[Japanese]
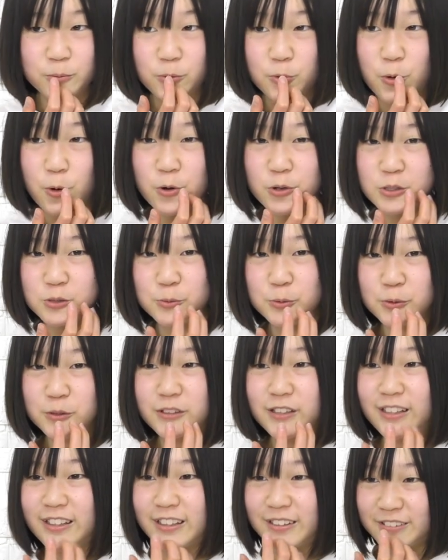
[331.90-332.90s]
こういうもの
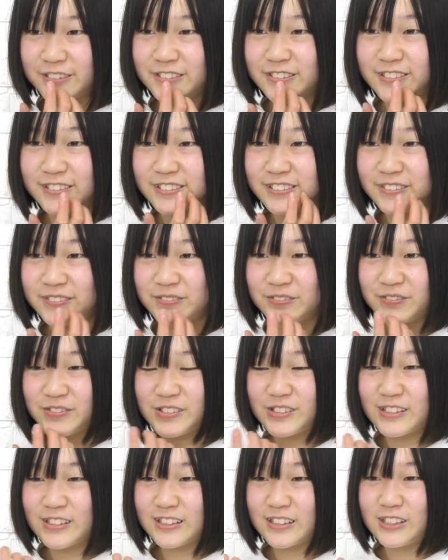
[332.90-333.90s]
なんだよあ
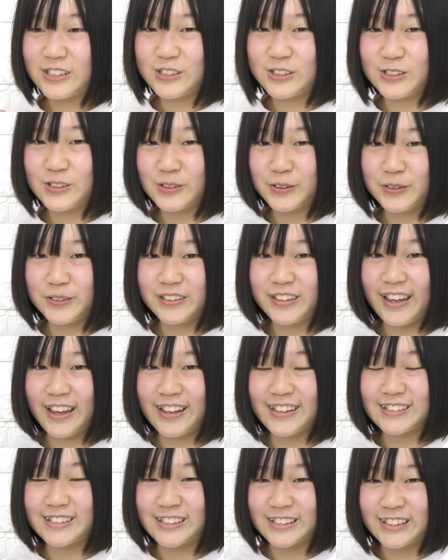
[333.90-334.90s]
収納系
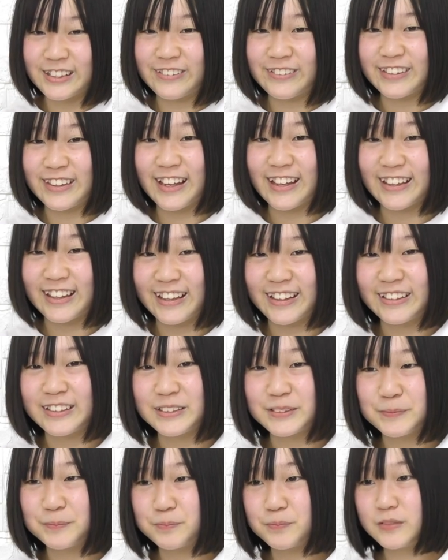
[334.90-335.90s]
がみたいなそう
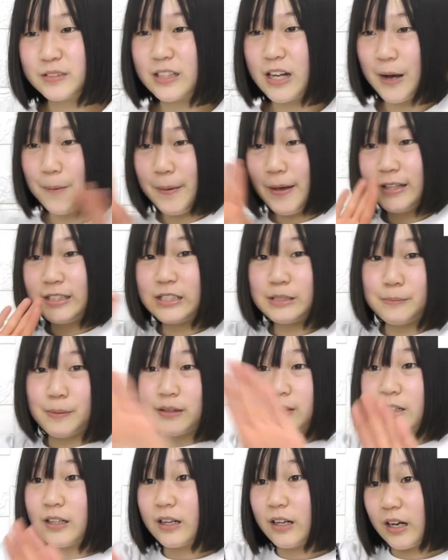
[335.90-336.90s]
だね壁一面
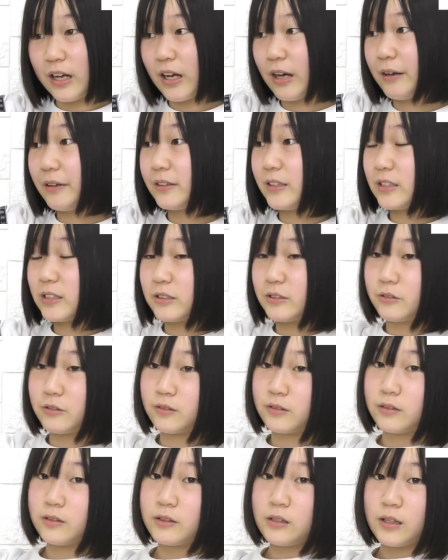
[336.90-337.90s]
だから、
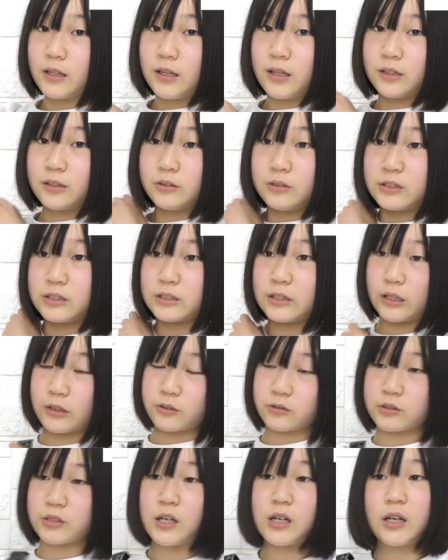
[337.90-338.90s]
うん、ね、あの近く
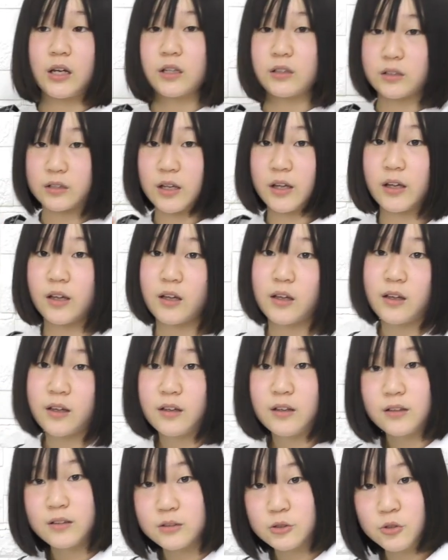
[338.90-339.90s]
のお部屋って
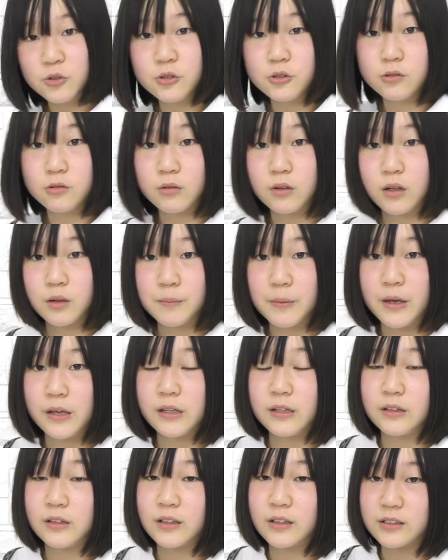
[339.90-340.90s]
そういうのが
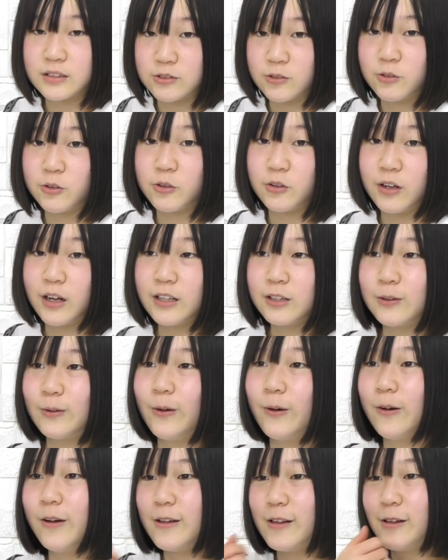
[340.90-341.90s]
メインだとあ
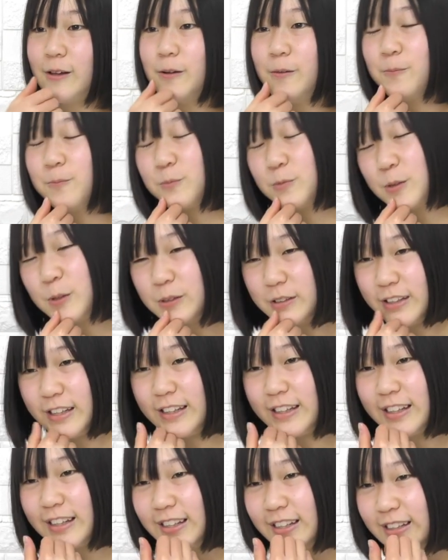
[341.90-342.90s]
と本当
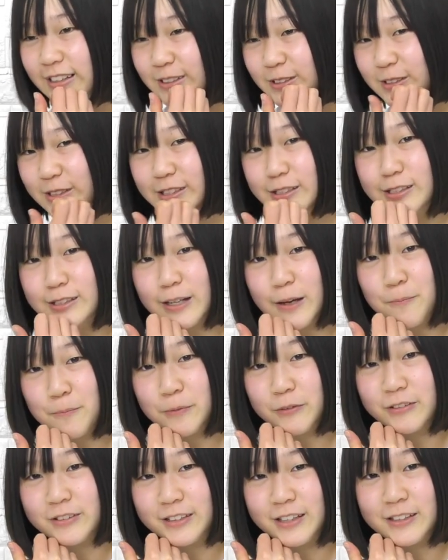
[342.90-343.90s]
にグッズがいっ
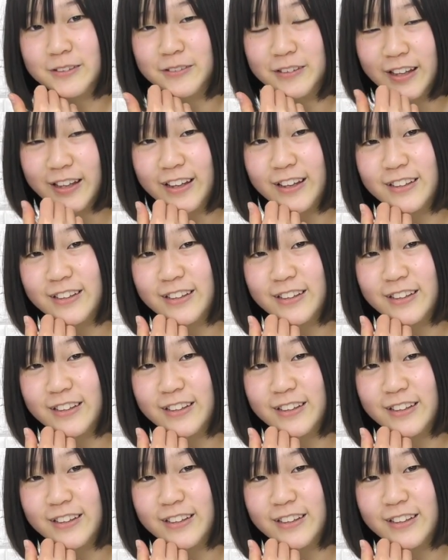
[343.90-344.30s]
ぱい売ってんのね